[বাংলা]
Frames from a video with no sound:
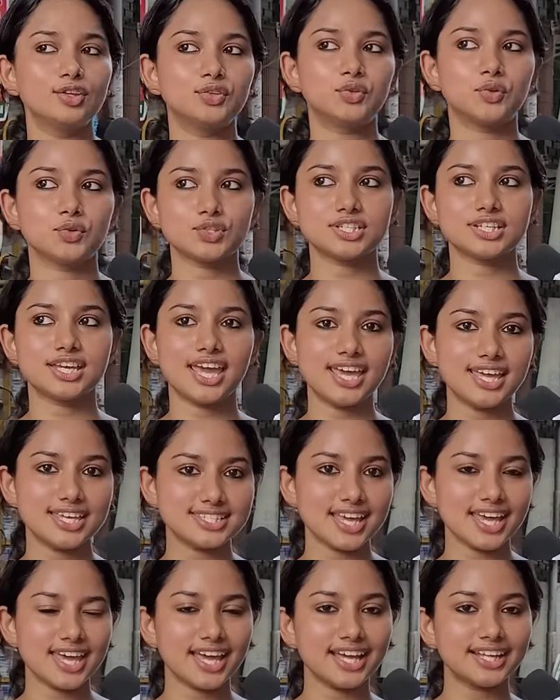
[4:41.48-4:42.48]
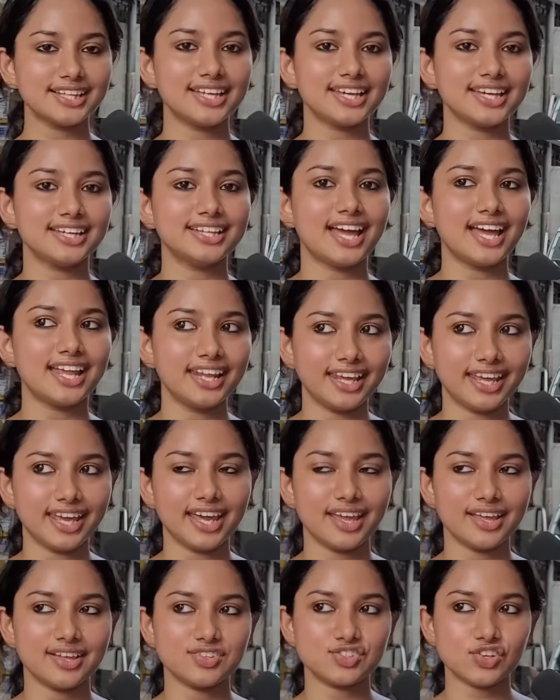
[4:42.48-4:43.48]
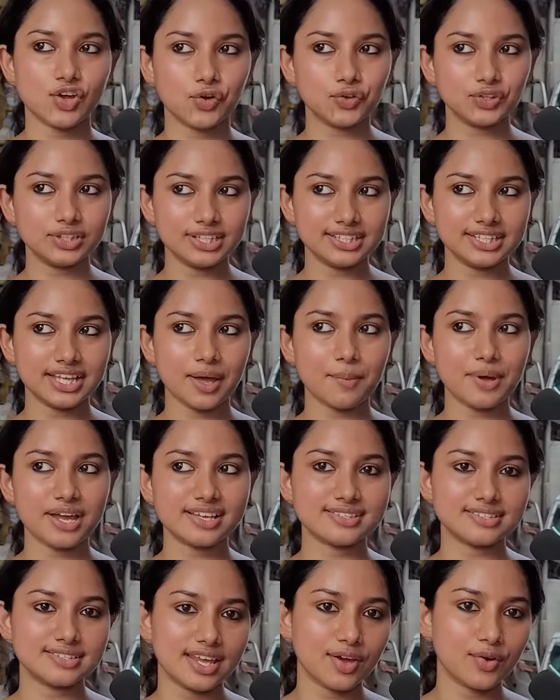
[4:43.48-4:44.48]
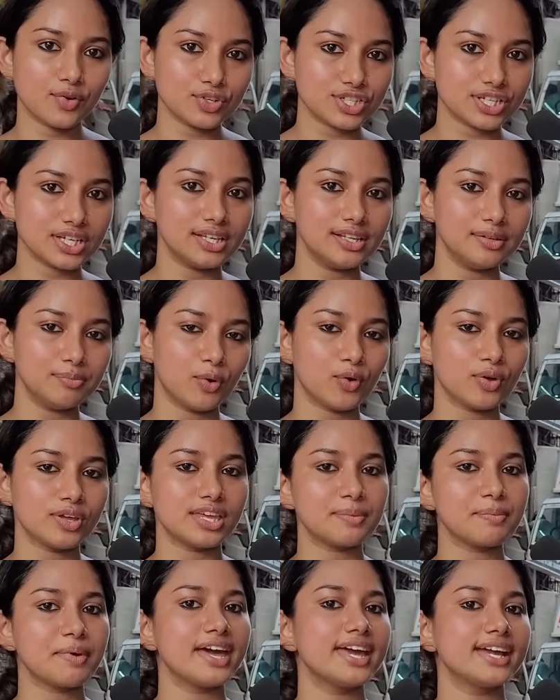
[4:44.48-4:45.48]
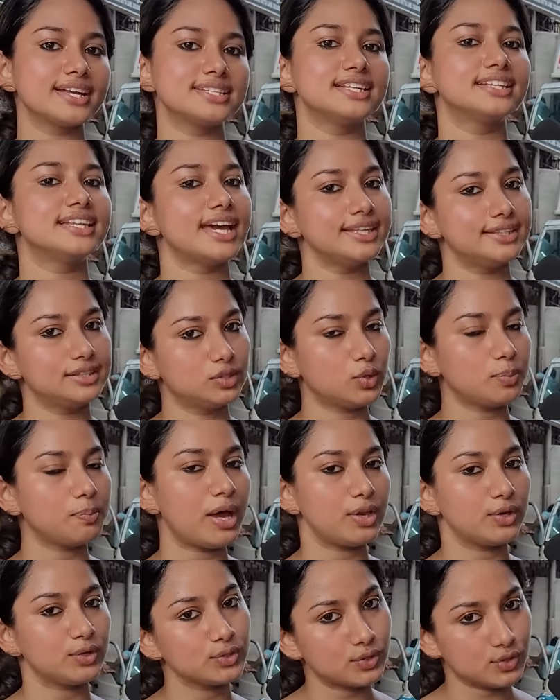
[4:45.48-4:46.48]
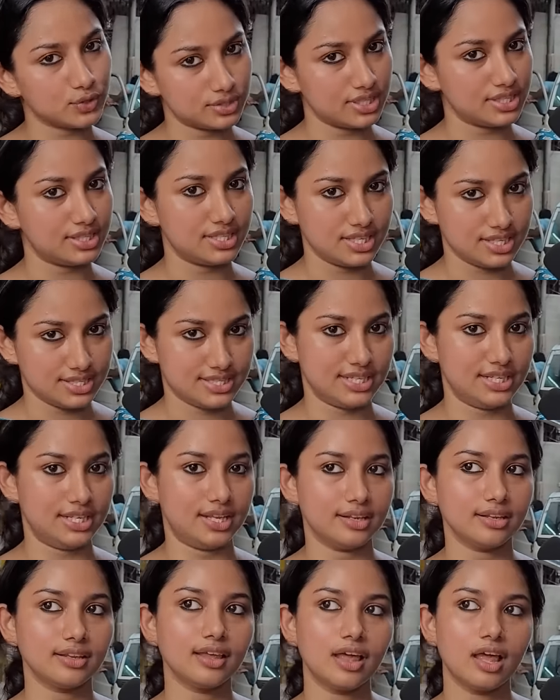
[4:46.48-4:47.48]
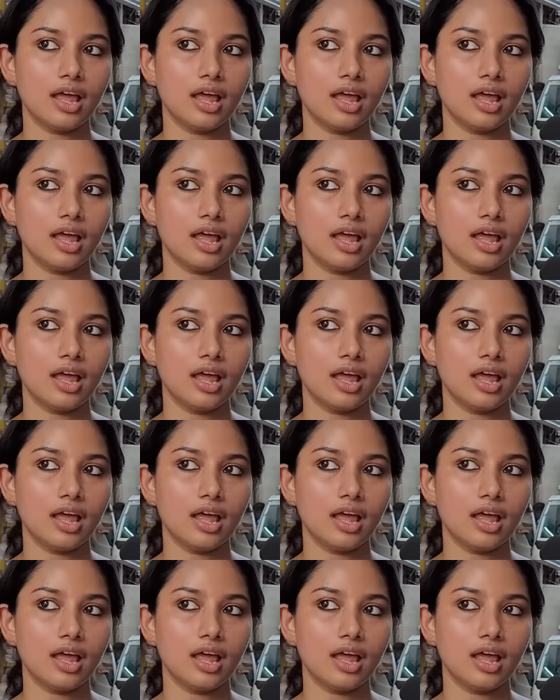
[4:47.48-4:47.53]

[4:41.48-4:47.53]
তো সেই জায়গা থেকে দাঁড়িয়ে যখন দিদি আমাকে স্নেহশীল ভঙ্গিমায় একটা দায়িত্ব পালন করতে দিয়েছিলেন